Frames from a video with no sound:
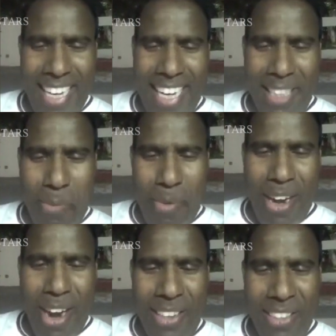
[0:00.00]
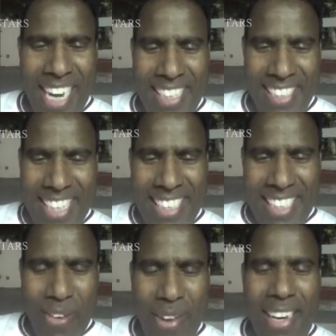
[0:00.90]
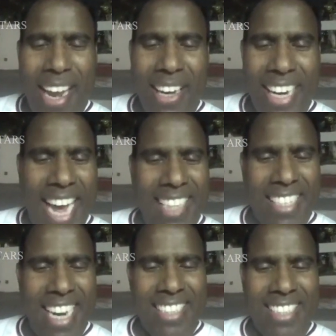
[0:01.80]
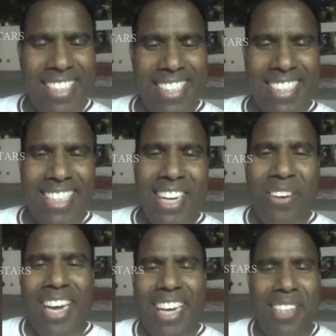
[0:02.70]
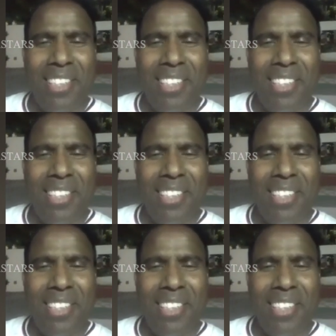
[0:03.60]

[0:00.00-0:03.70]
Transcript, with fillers: అంటే అంత బాగా రాక్ డ్యాన్స్ చేస్తావా నాకు డ్యాన్స్ లెసన్స్ ఇస్తున్నావా